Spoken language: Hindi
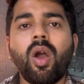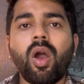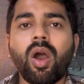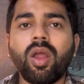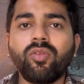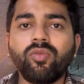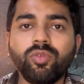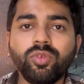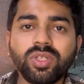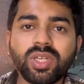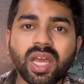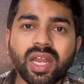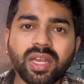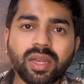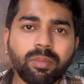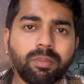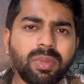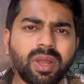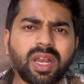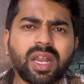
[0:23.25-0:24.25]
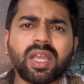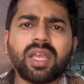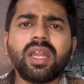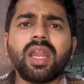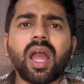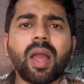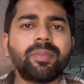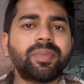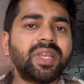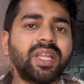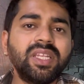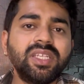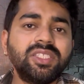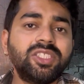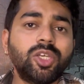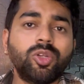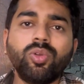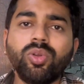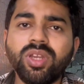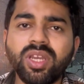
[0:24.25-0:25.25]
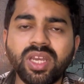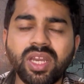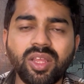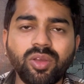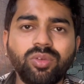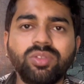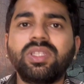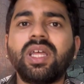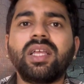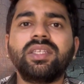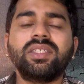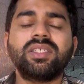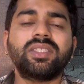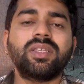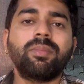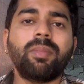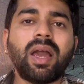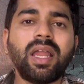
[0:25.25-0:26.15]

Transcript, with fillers: और उनका नंबर रखना आपके लिए जरूरी नहीं होता है जैसे